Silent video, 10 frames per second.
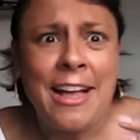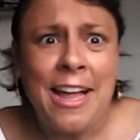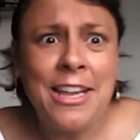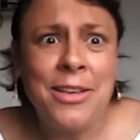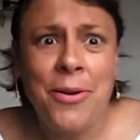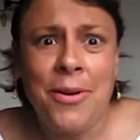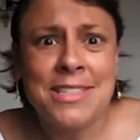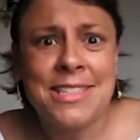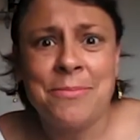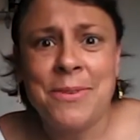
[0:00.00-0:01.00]

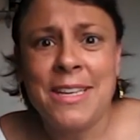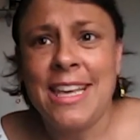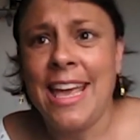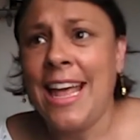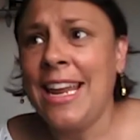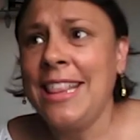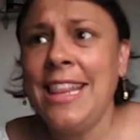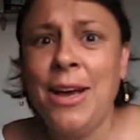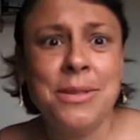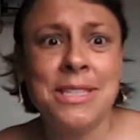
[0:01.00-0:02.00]
carinhosa, porque ela
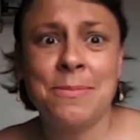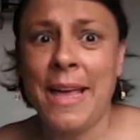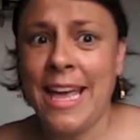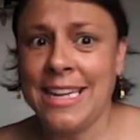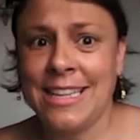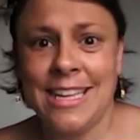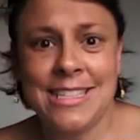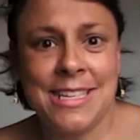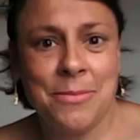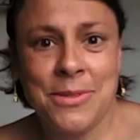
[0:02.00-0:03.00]
não espera ter
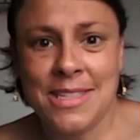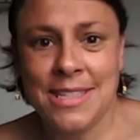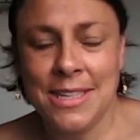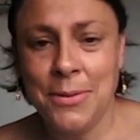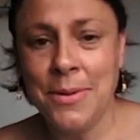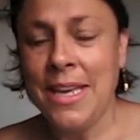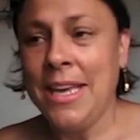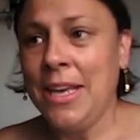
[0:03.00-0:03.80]
essa emoção.